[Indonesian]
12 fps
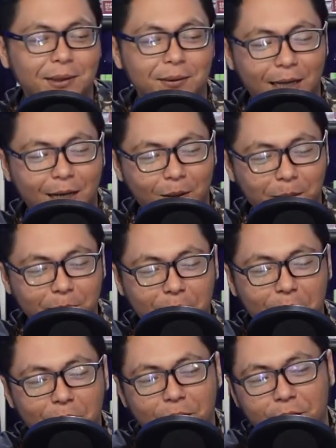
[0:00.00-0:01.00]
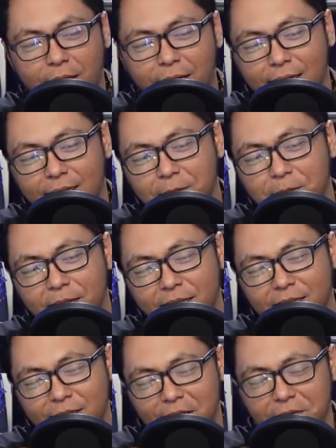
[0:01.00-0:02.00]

teman-teman kalau butuh VGA tambahan gitu ya,